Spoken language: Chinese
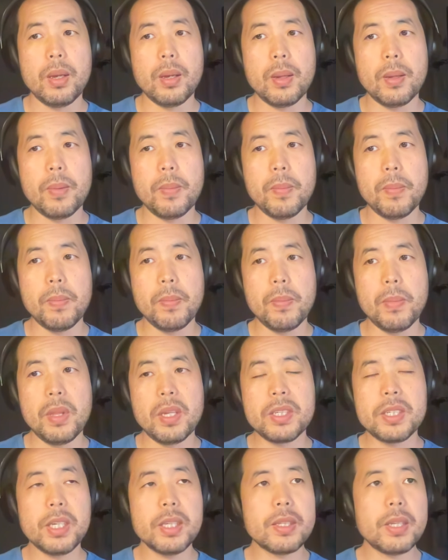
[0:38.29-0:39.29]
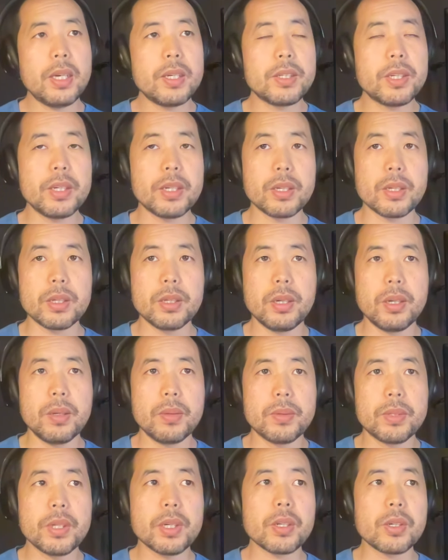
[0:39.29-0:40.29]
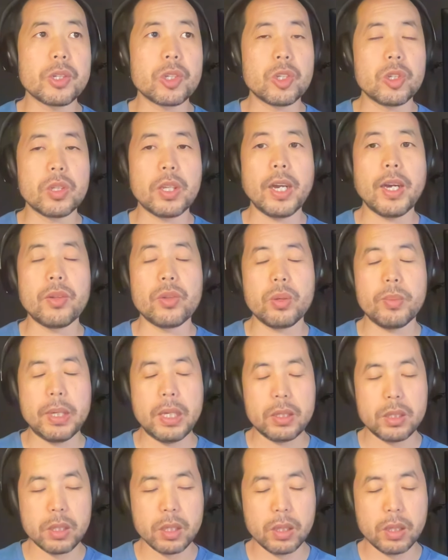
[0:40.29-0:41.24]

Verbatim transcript: 嗯，现在这个这个时代，对吧？